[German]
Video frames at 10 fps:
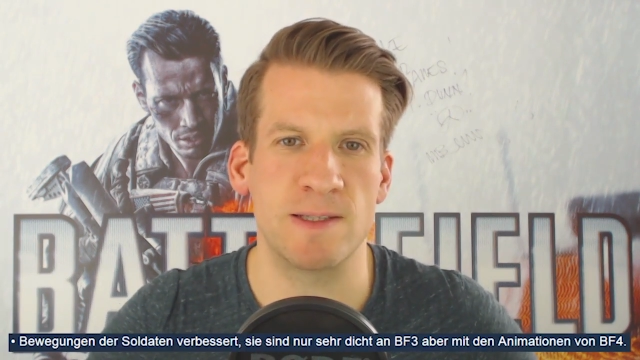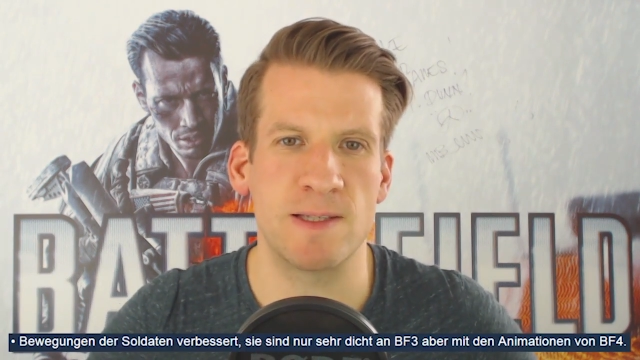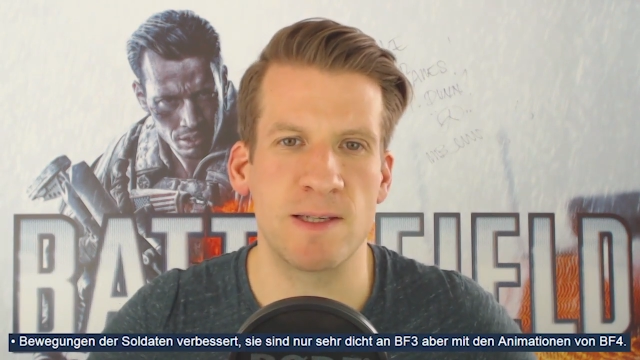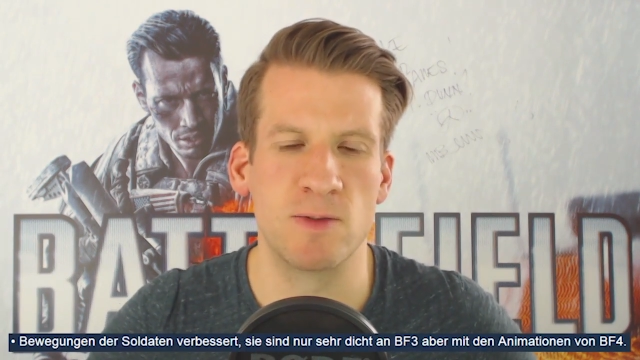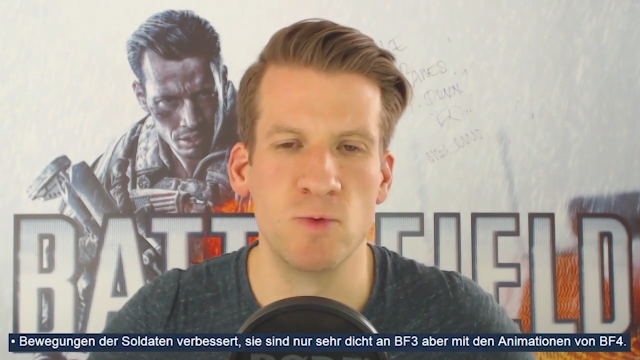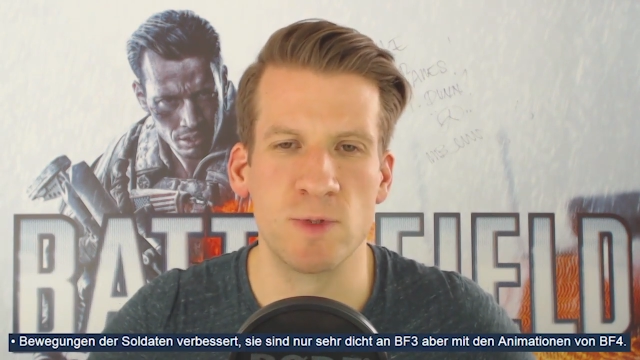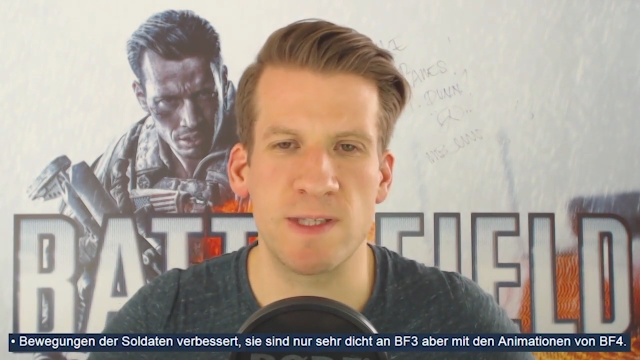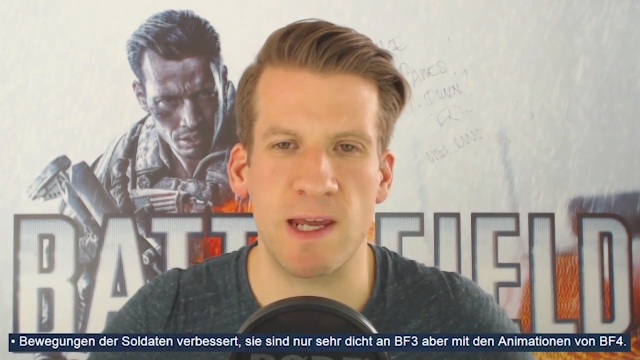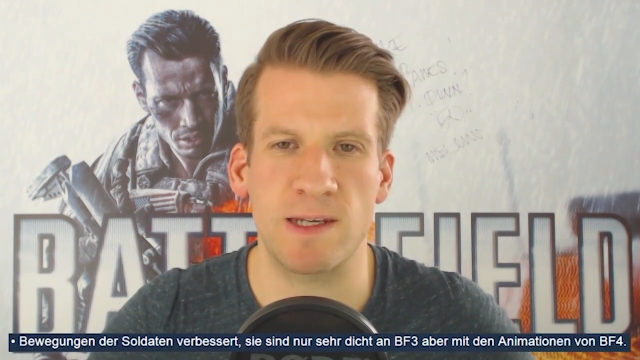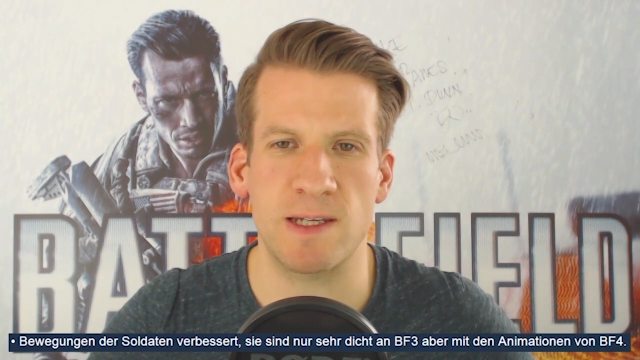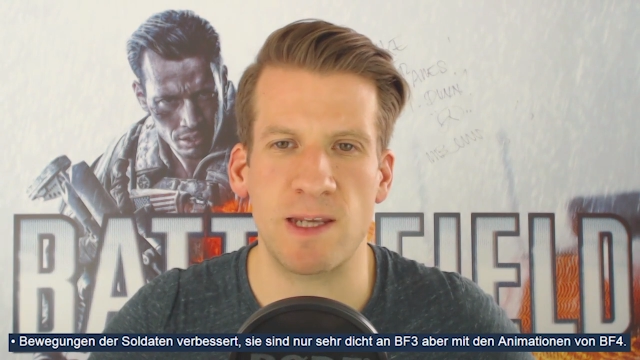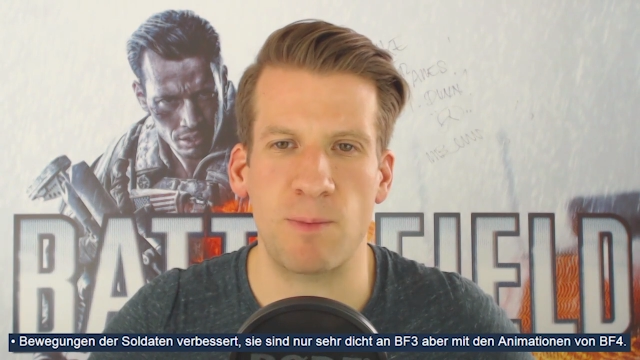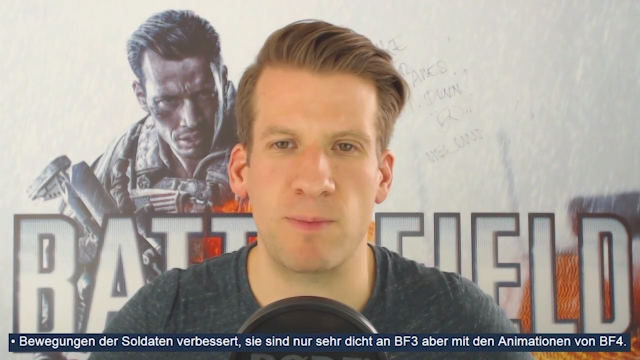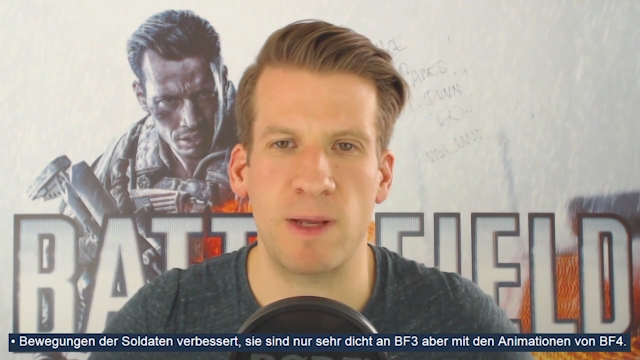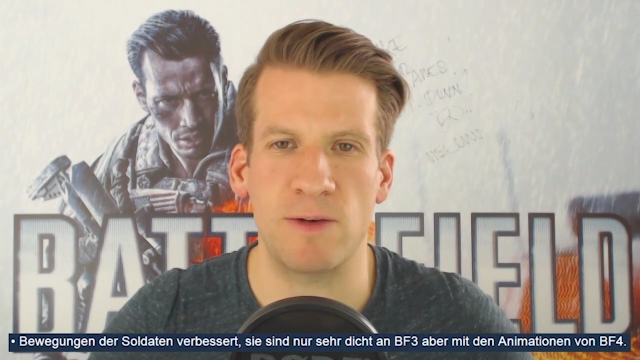Sie sind nun sehr dicht
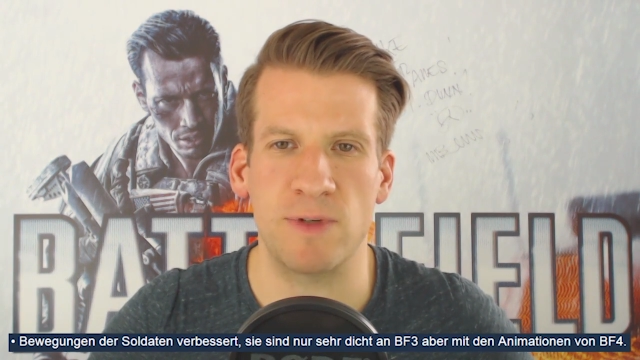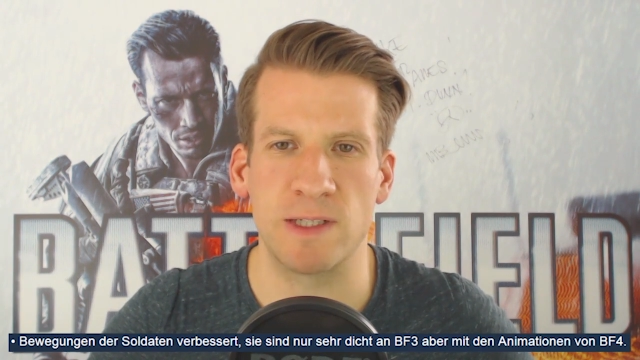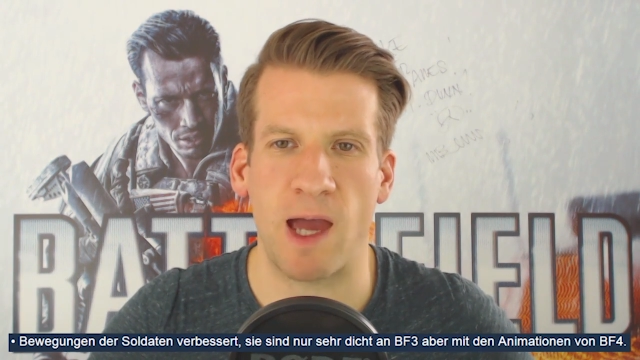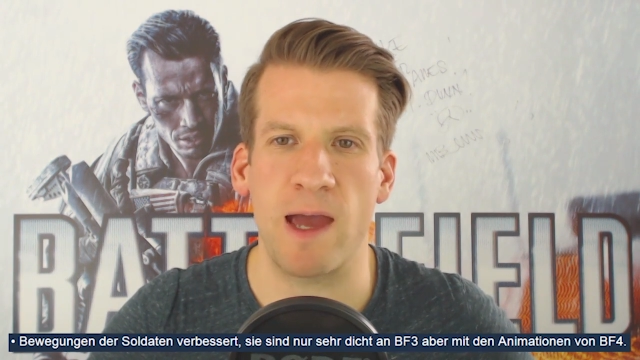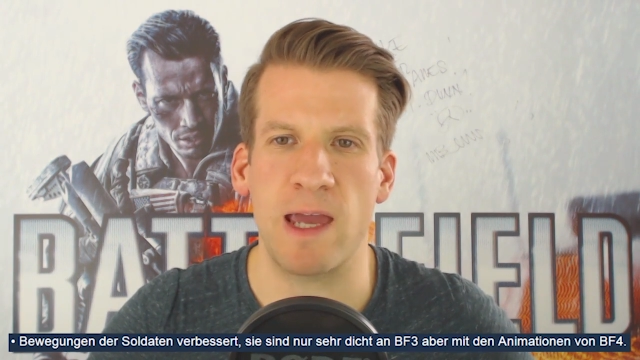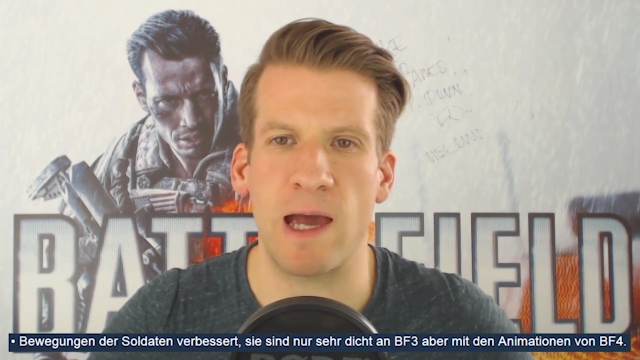an Battlefield 3,